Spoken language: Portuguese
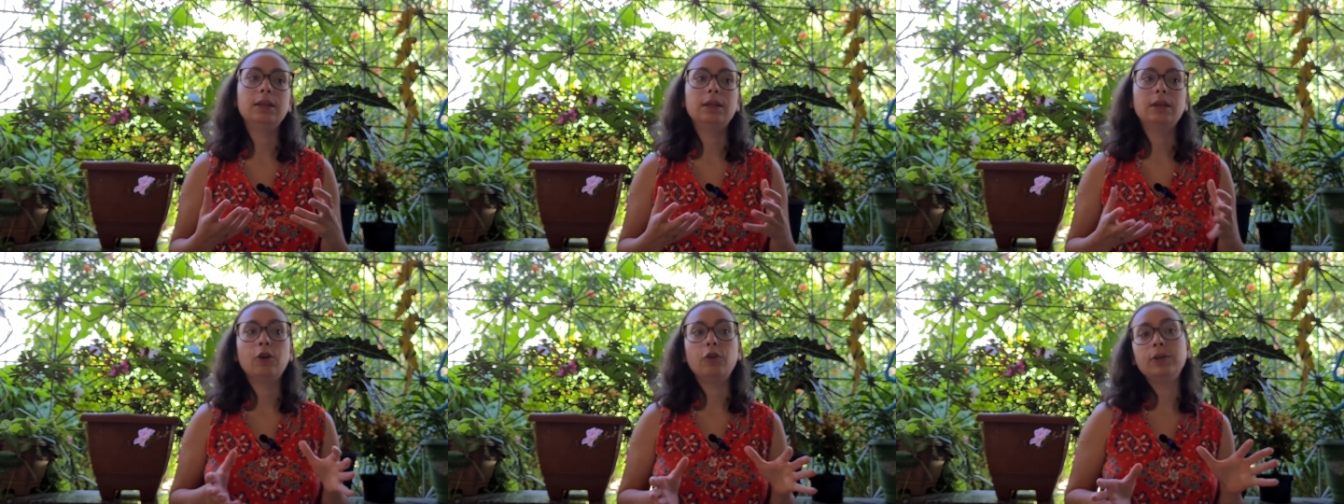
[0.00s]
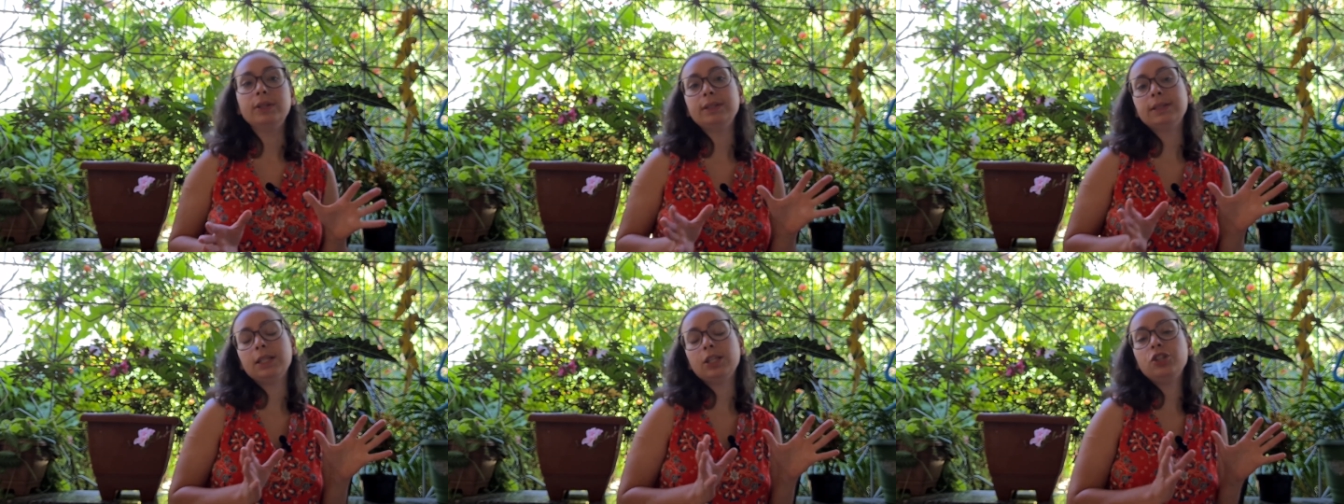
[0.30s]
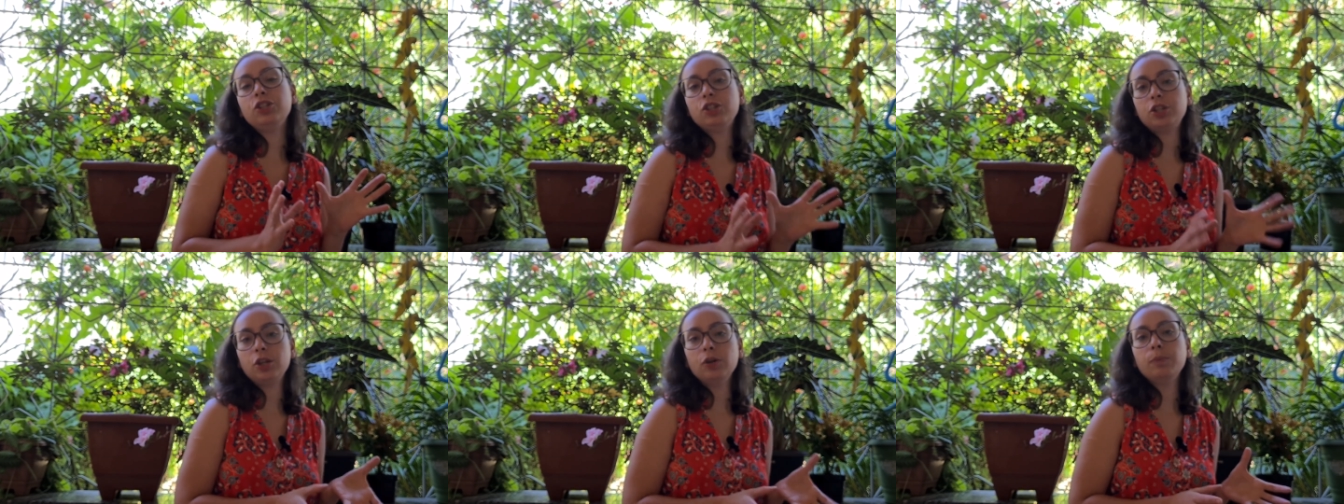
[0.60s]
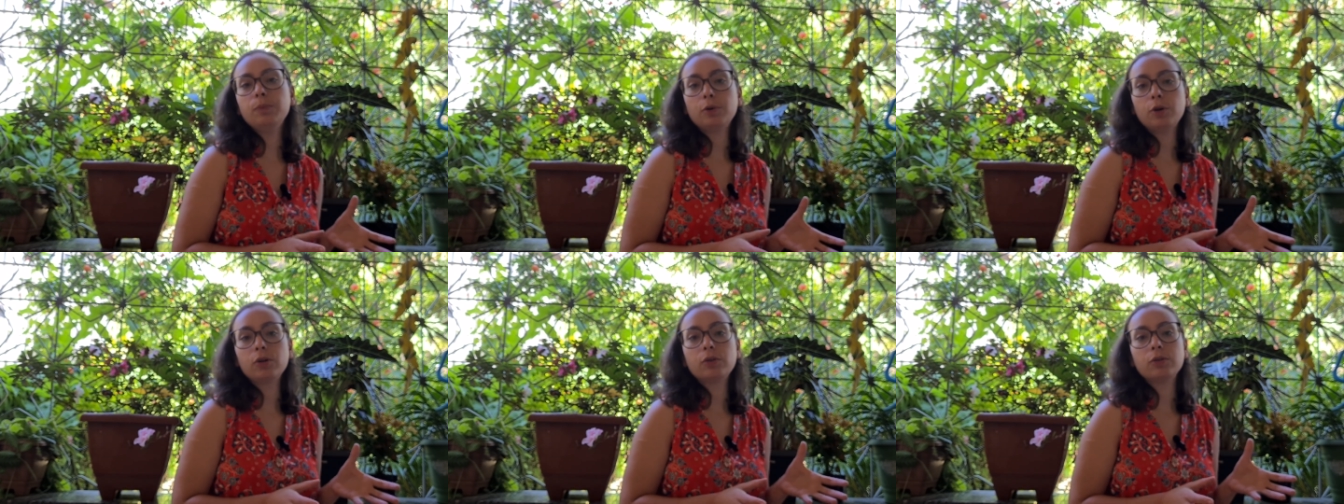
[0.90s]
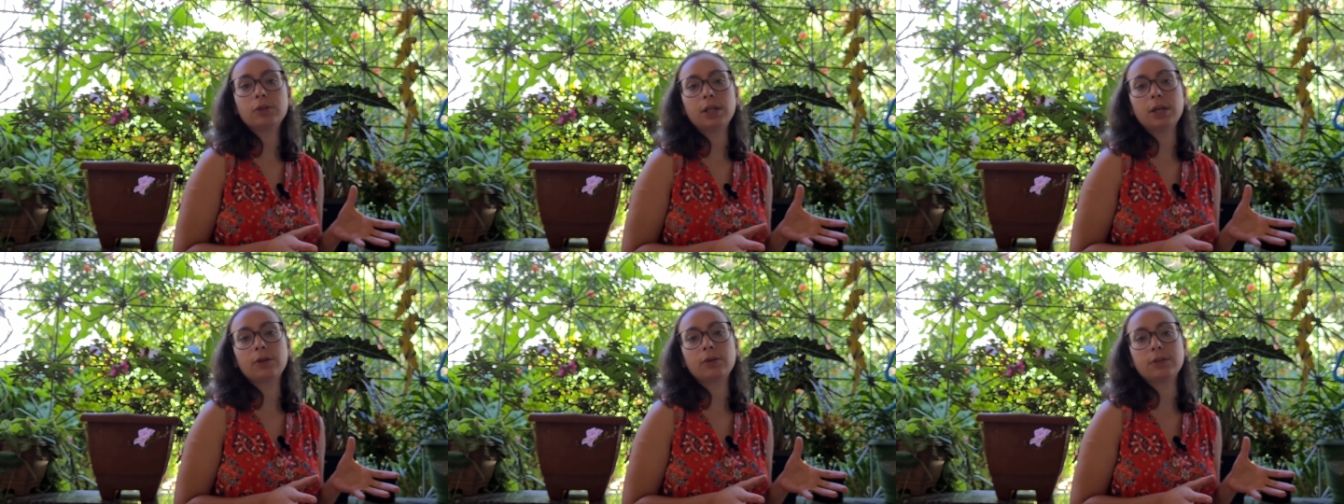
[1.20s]
eu insisti um pouco
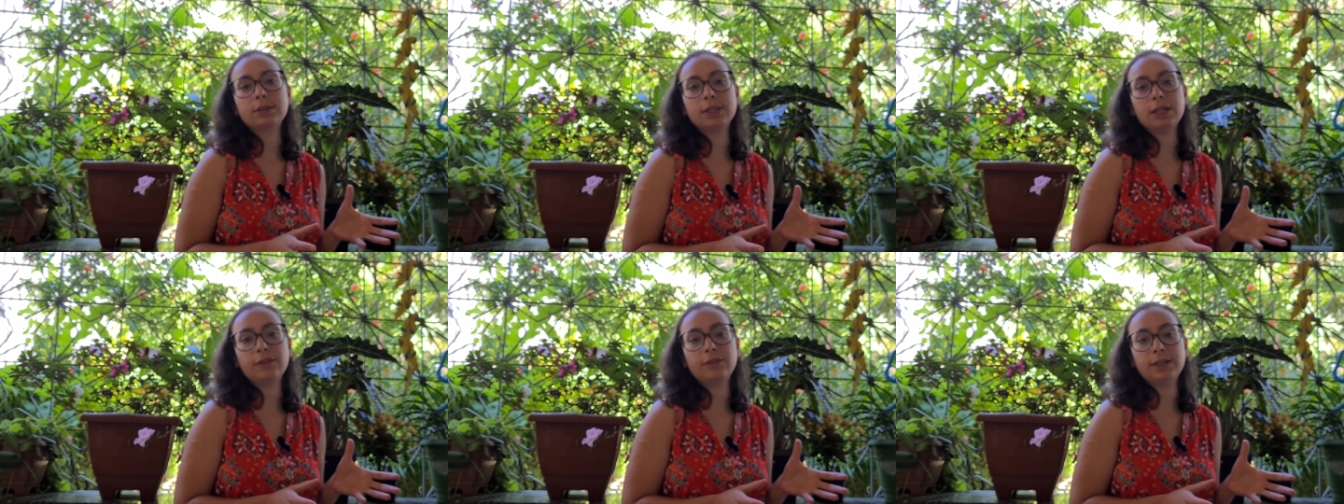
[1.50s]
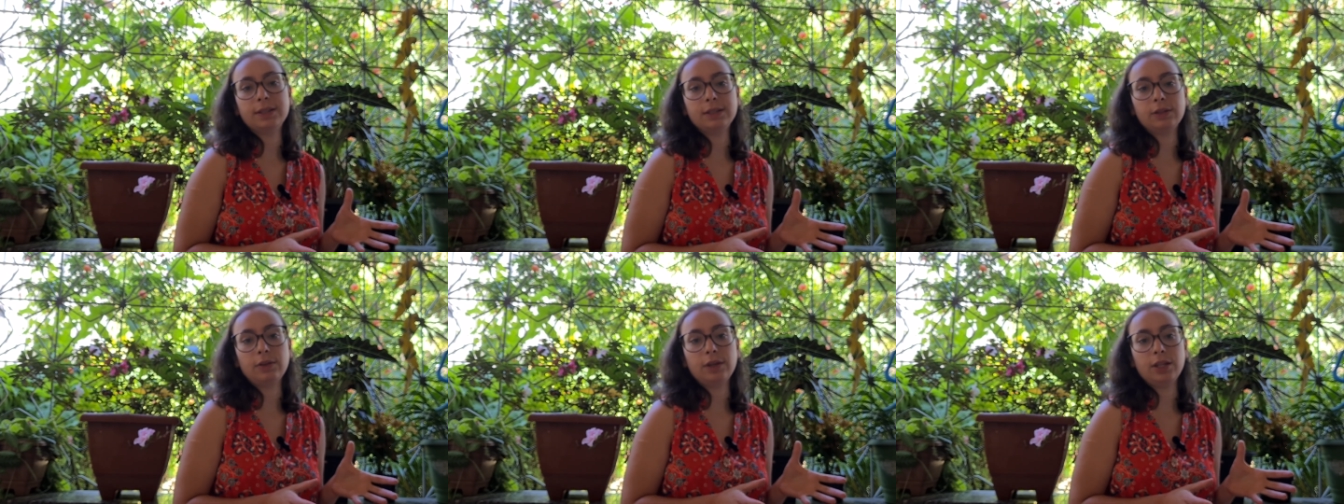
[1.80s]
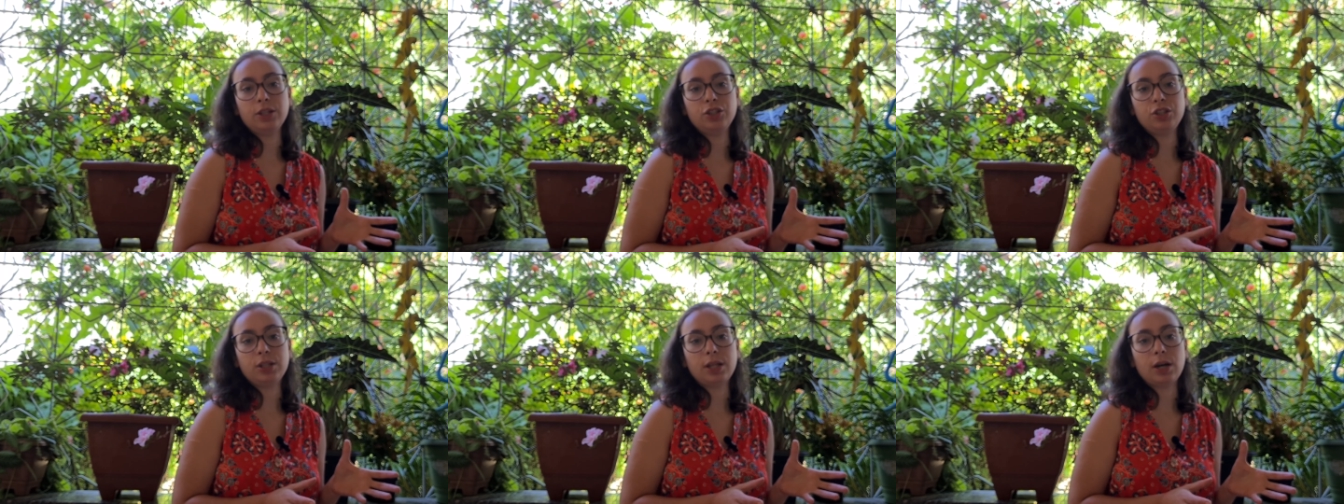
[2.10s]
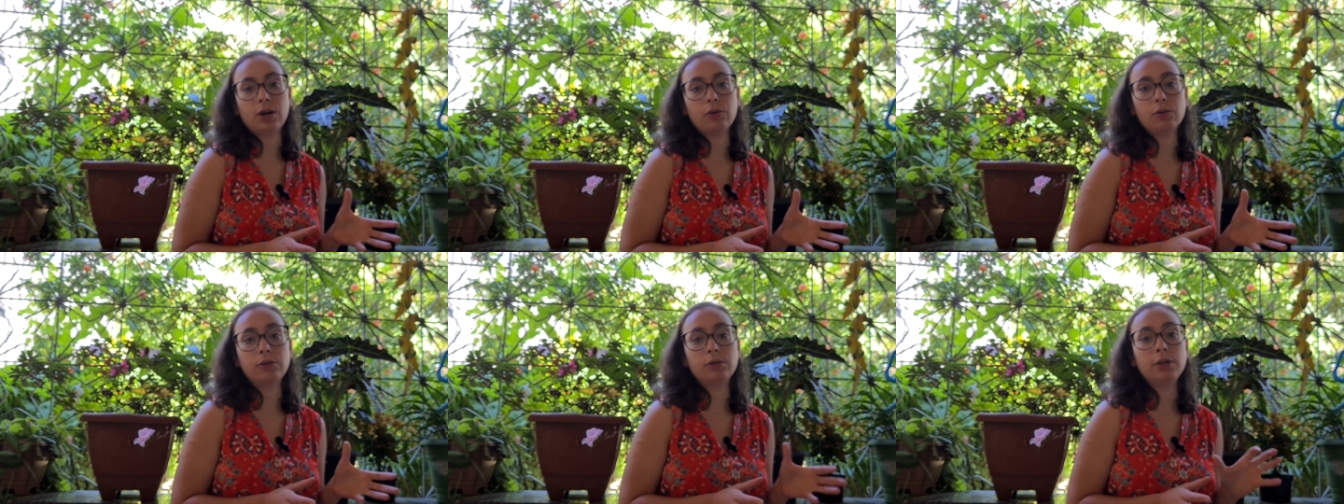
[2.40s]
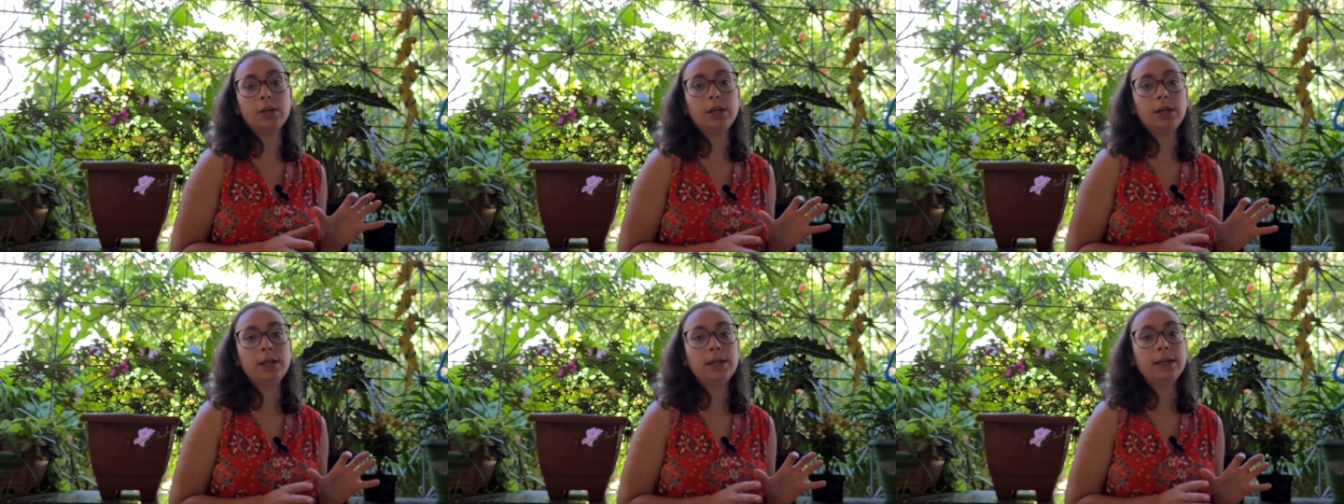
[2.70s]
na conservação e restauro
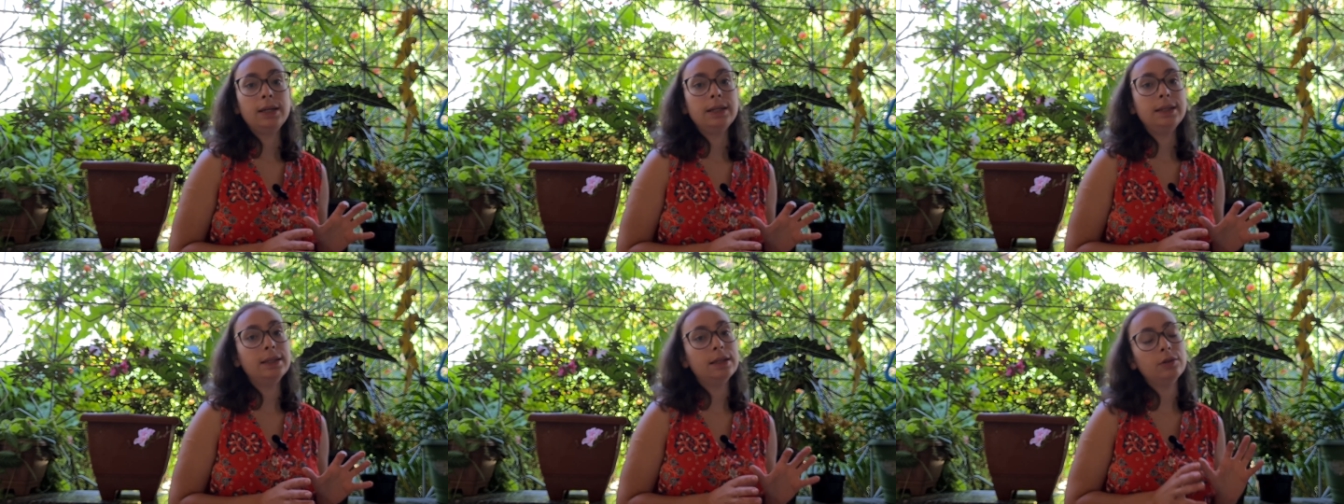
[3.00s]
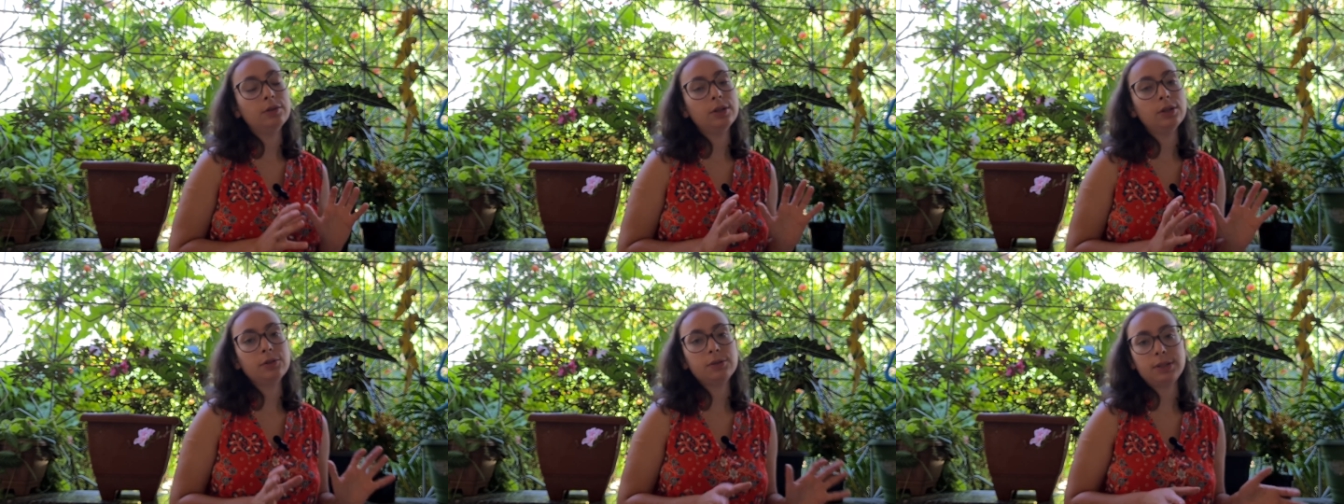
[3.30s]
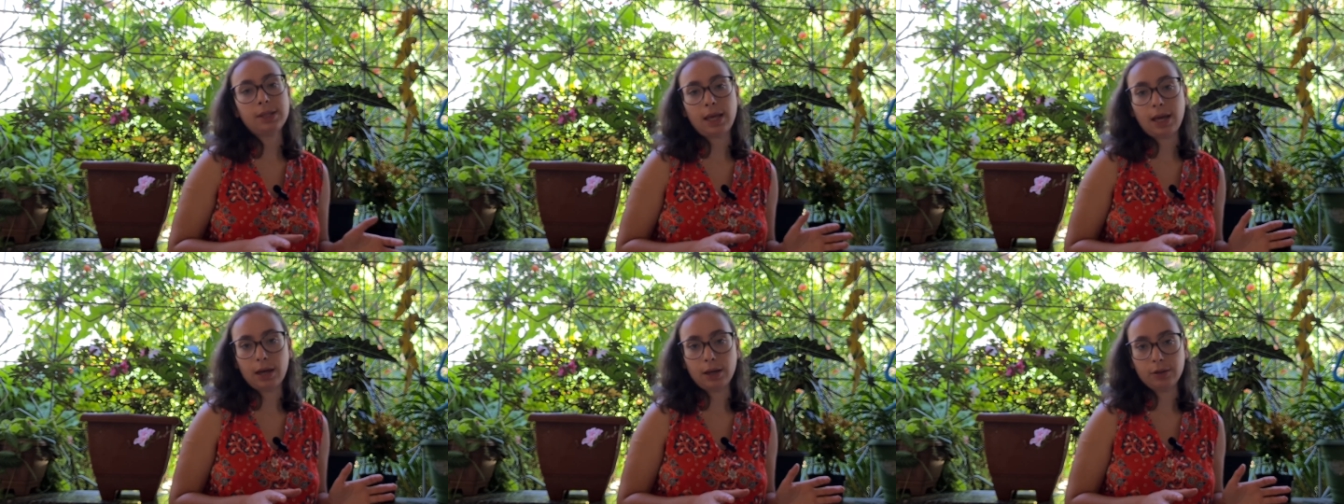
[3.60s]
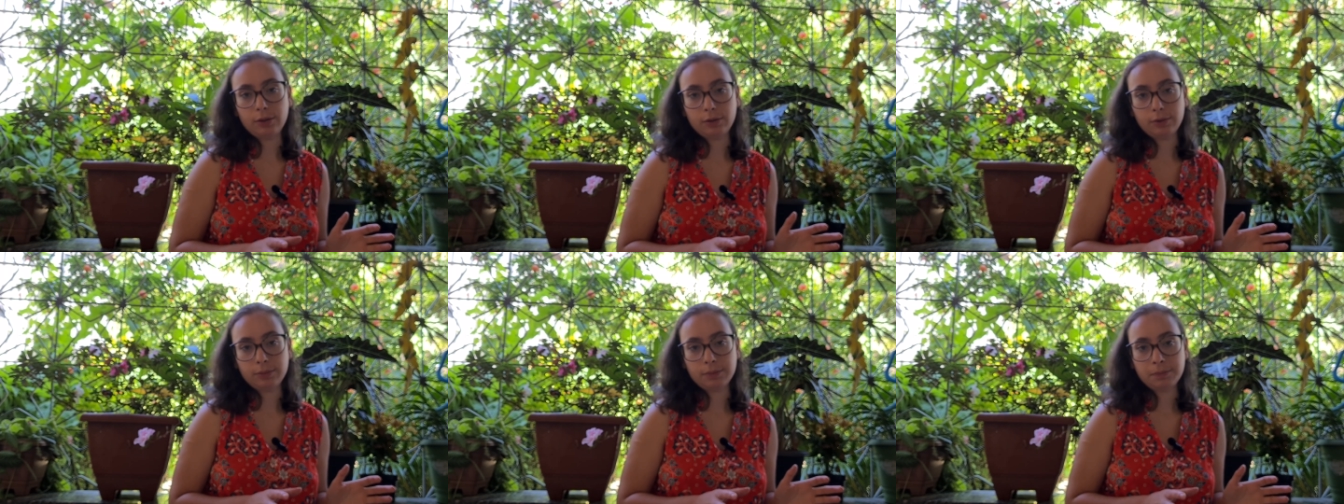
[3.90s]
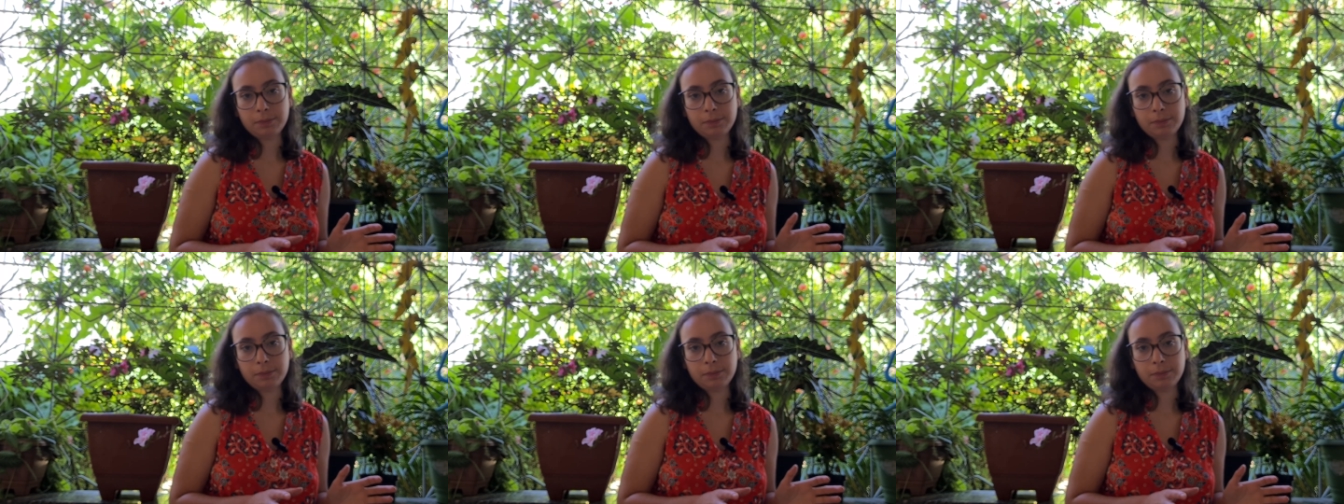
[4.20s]
e não deu certo